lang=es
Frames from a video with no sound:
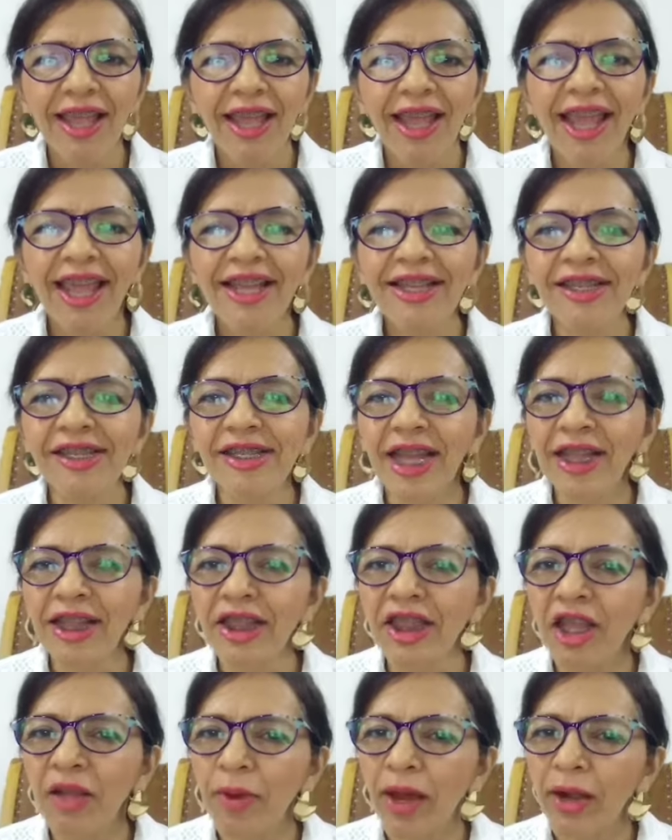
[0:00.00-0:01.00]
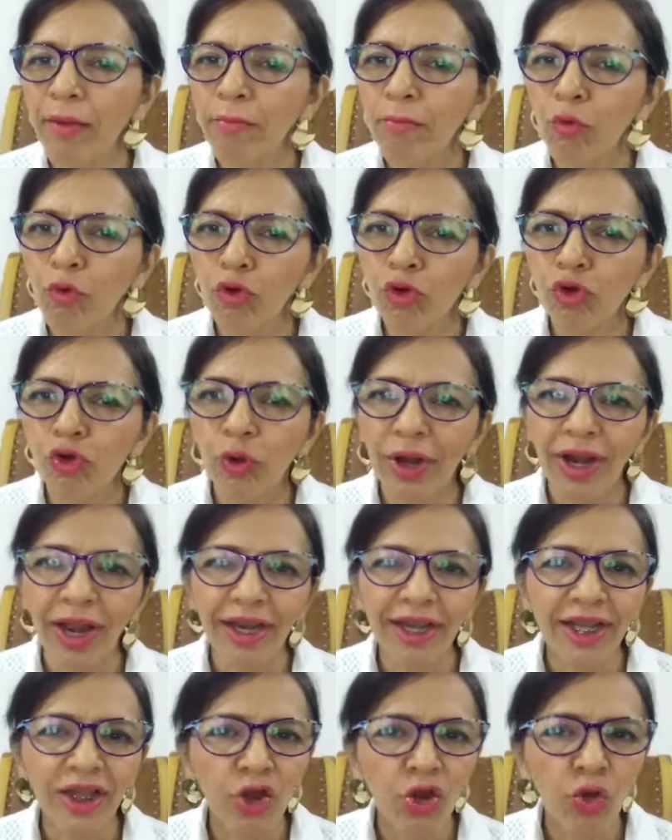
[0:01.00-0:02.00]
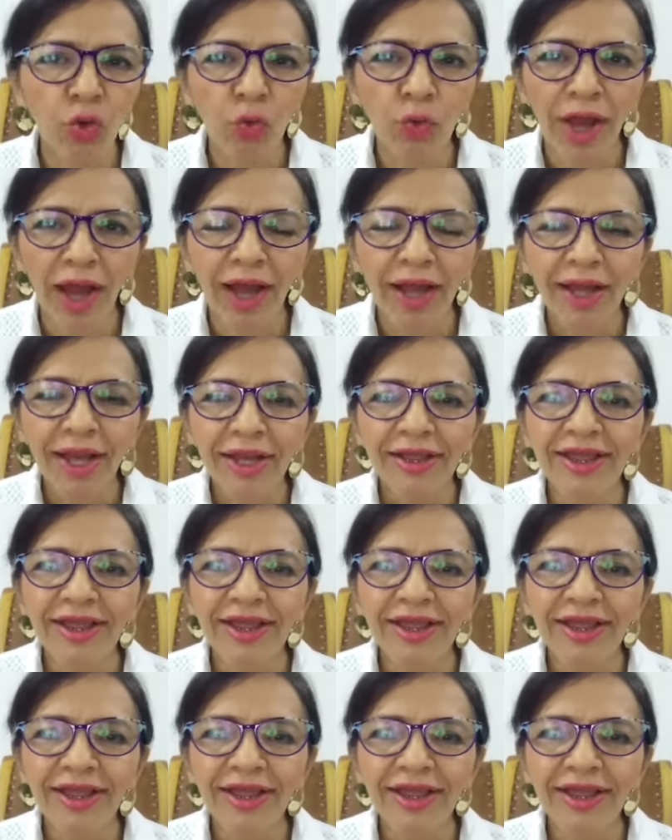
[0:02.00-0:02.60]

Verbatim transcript: es incentivar mucho a la lectura,